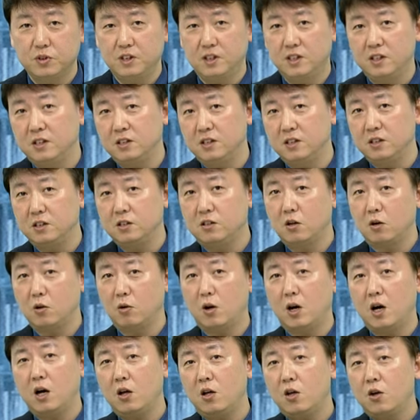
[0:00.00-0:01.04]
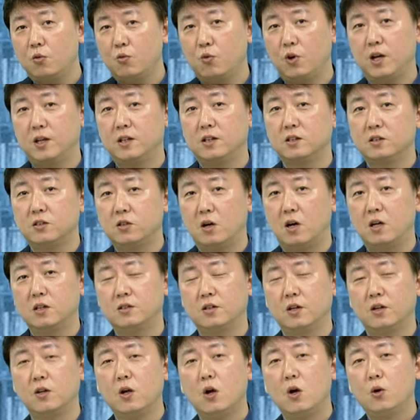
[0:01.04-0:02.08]
이 지지선과 위에 있는
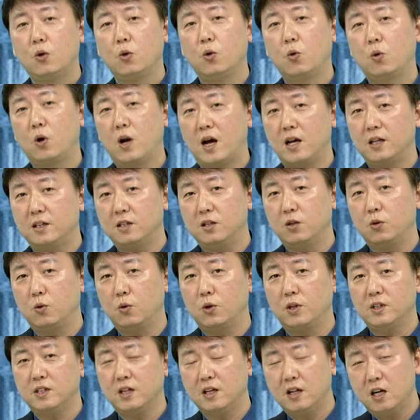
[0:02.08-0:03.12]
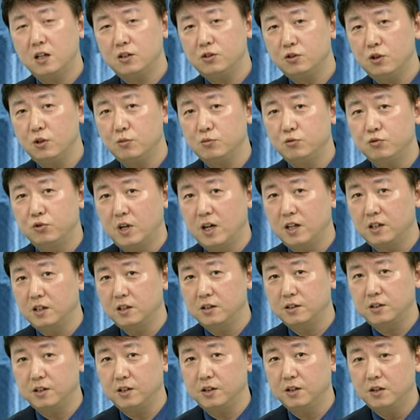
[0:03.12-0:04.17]
저항선 요 라인들이 이렇게 삼각수렴
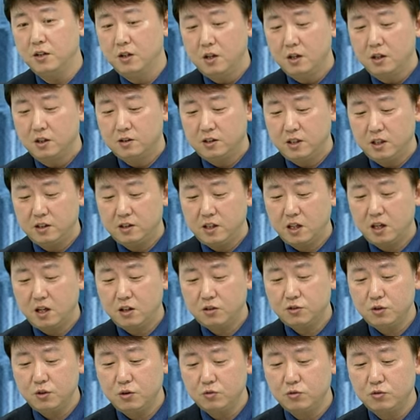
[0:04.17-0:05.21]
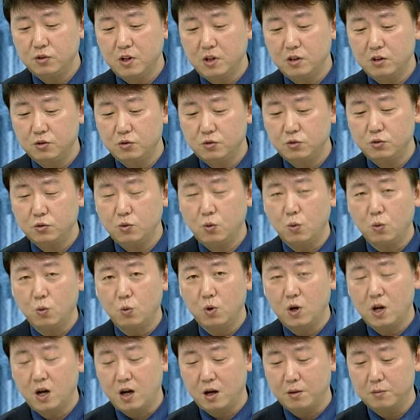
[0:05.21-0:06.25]
구간이었어요. 근데 이 삼각수렴 구간을 뚫고
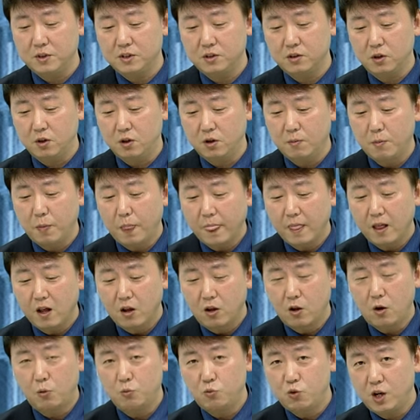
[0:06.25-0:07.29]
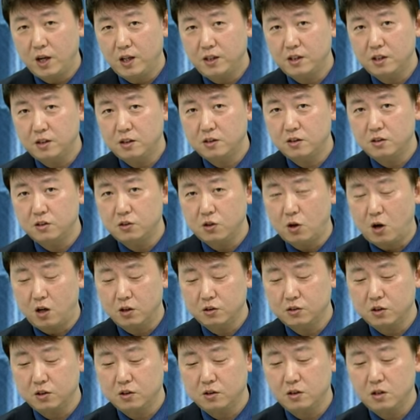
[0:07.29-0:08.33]
올라가면서 위에 있는 그
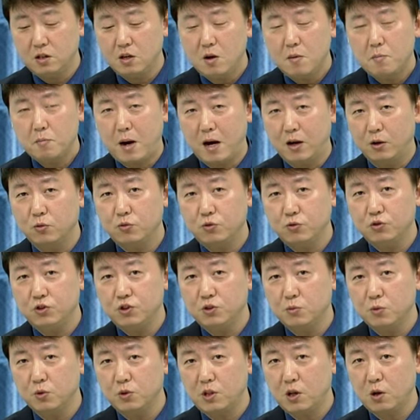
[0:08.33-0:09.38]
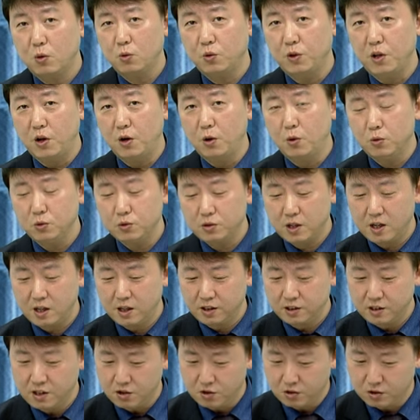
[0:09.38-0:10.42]
저항선을 바로 뚫지 못하고 내려온
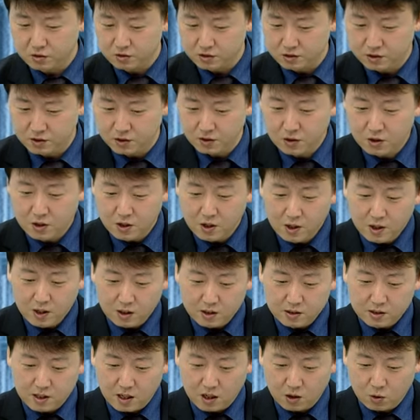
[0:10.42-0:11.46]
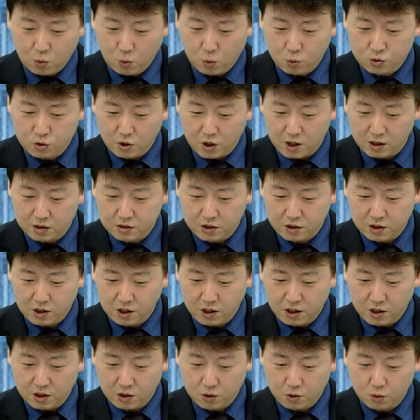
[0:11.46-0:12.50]
상황이 되었거든요. 자, 그
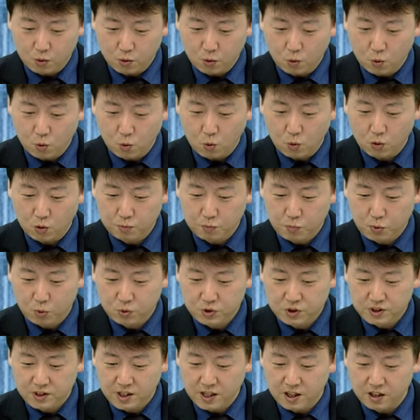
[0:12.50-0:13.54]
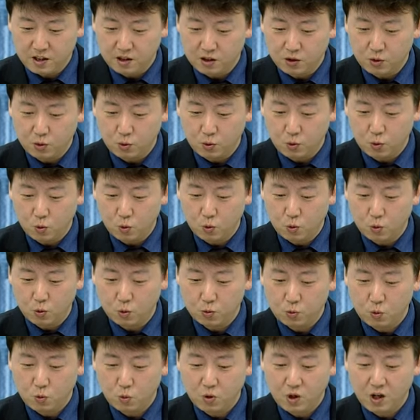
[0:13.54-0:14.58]
저항선이 요 표시된 요
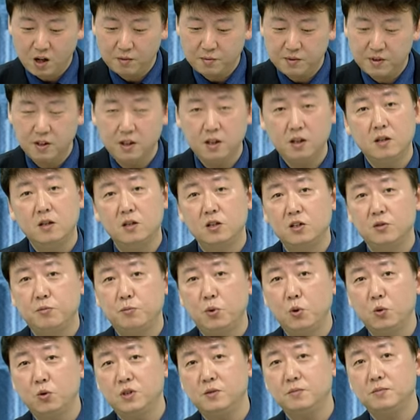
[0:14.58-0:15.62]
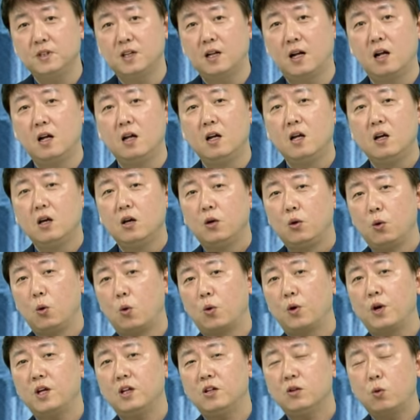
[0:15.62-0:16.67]
동그라미 이 표시입니다.
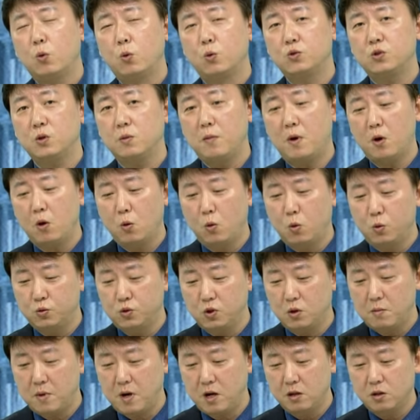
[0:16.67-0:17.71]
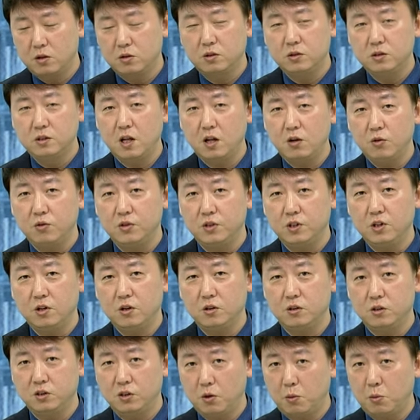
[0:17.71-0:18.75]
여기 있는 고점하고 고점하고 그대로 이어,
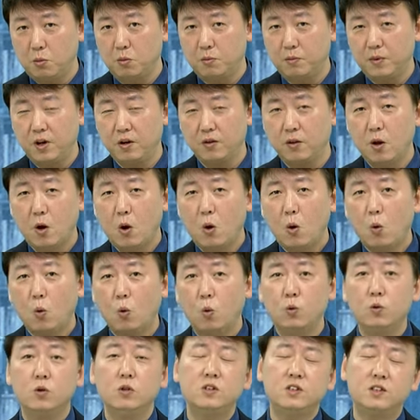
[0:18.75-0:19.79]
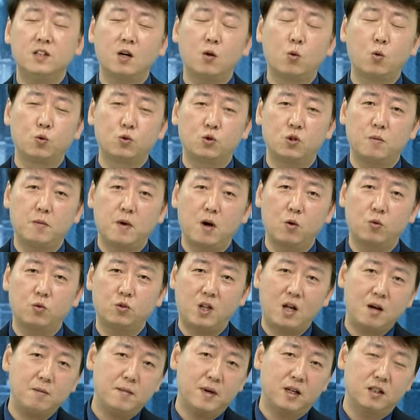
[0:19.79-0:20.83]
이어보면 오늘자 고점하고
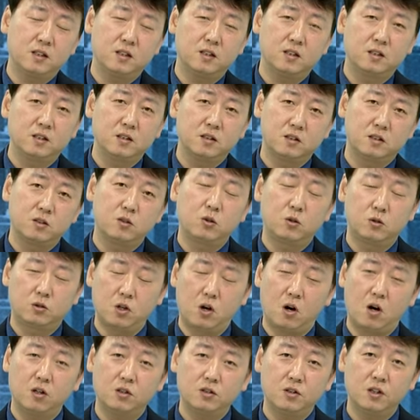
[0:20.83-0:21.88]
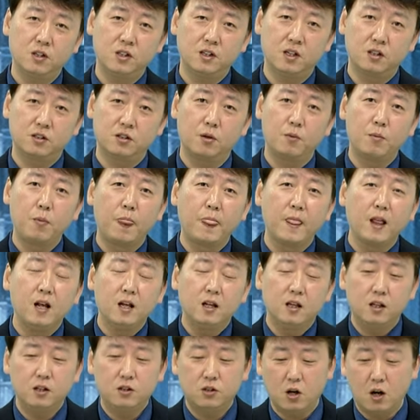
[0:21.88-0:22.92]
딱 맞는 그 저항선이 되죠.
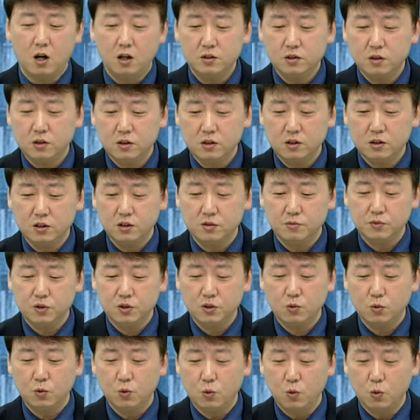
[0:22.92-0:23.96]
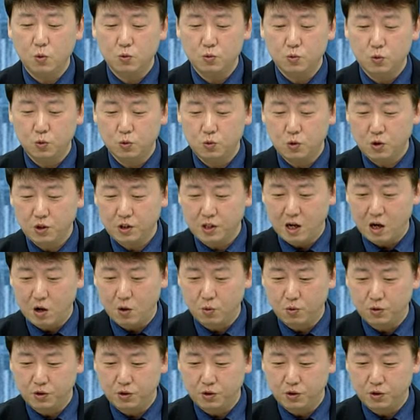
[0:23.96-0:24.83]
이 저항선을 지금 찍고 조정이 예. 나오고